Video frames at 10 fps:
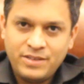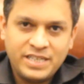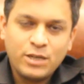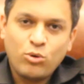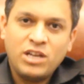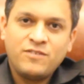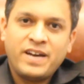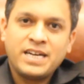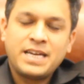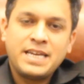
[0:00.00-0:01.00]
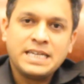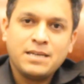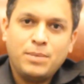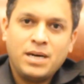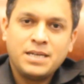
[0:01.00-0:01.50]
रिटर्न क्वालिफाई करने
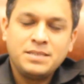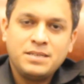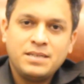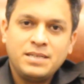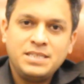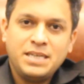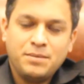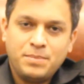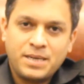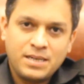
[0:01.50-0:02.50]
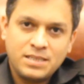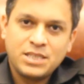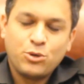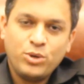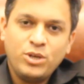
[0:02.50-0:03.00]
के बाद ये बड़ा
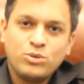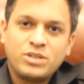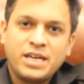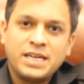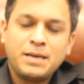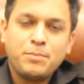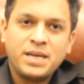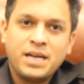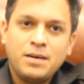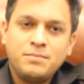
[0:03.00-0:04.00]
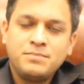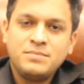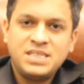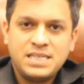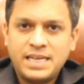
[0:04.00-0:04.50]
ज़रूरी होता है कि फिर हम
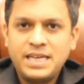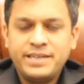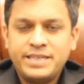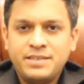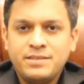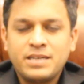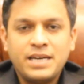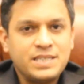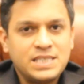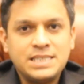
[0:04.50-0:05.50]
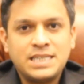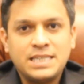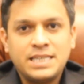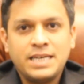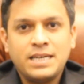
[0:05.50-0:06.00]
जैसे ही रिटर्न का रिज़ल्ट
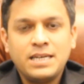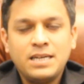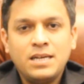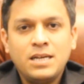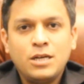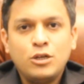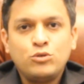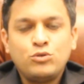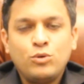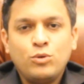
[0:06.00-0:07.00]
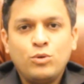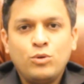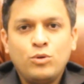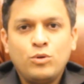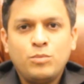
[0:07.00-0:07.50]
आते हैं तो
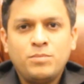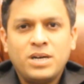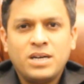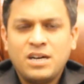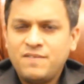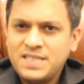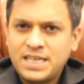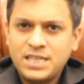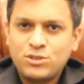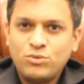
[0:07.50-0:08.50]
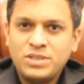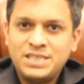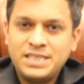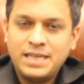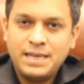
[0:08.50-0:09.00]
काफ़ी सारे
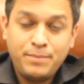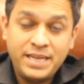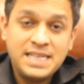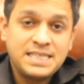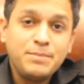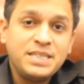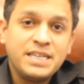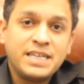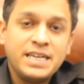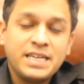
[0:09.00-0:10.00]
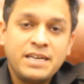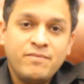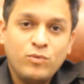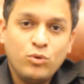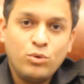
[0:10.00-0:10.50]
स्टूडेंट्स मैंने ऐसे भी देखे हैं कि
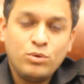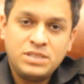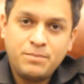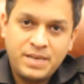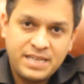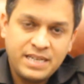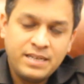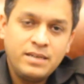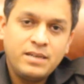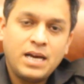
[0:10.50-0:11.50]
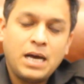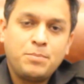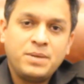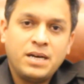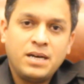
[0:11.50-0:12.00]
वो जब रिटर्न
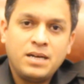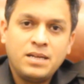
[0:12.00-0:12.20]
अपना